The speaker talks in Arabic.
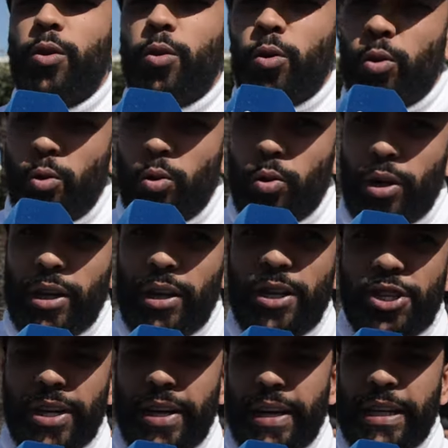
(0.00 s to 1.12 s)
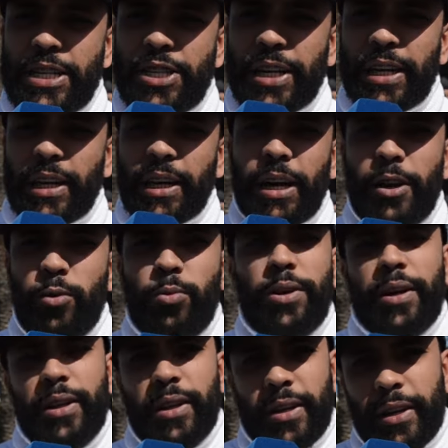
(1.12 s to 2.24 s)
وانشاء يعني الشكل القانوني
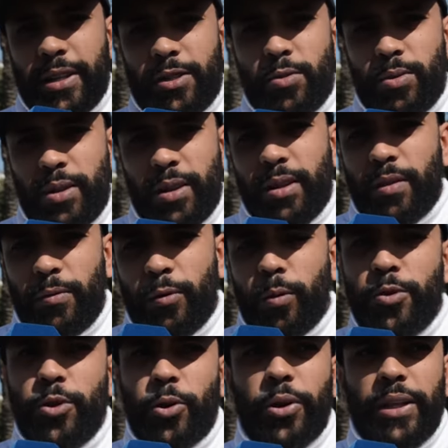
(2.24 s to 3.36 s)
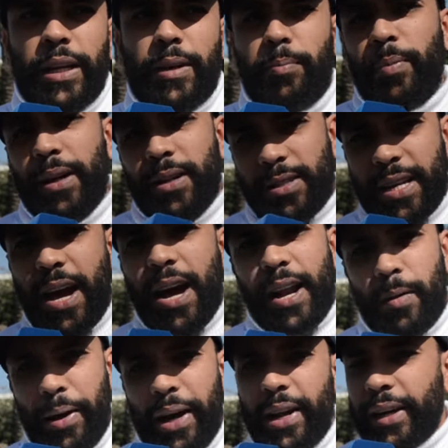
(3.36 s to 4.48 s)
يعني كرياسيون دو فورم جوريديك
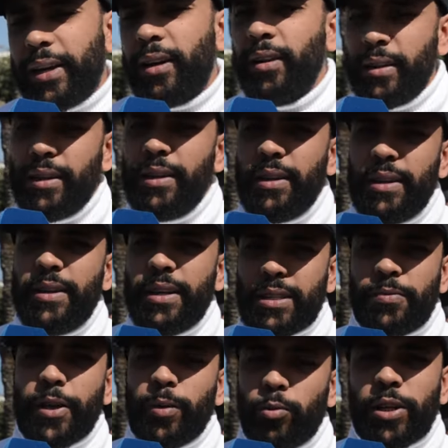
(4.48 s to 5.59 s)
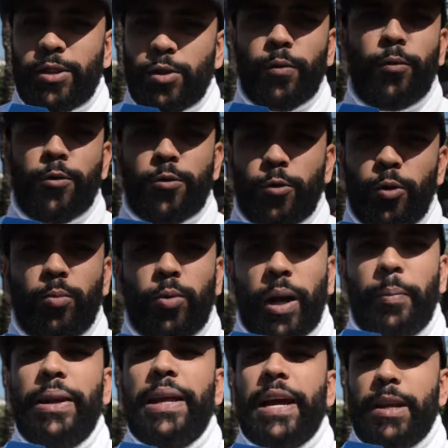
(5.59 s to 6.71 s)
صار بحال هكا الناس فريمون خسروا فلوسهم
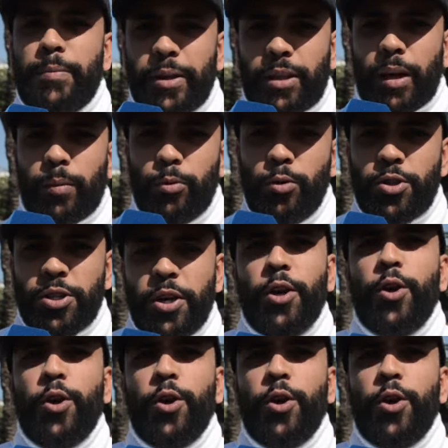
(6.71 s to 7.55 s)
قبل يعني ما يتقبلوش